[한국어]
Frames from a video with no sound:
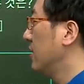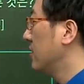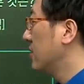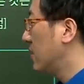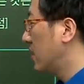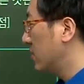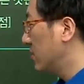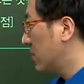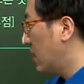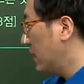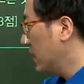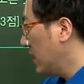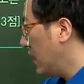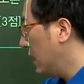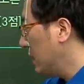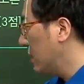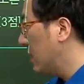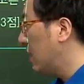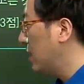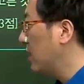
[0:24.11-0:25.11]
자, 그래서
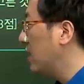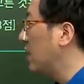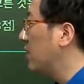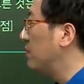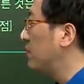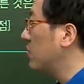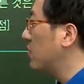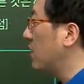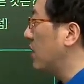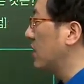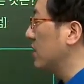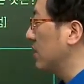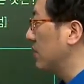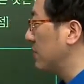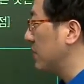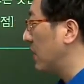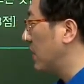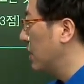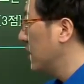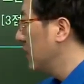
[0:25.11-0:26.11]
하나하나 아, 풀어가야
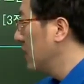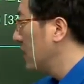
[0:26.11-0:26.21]
됩니다.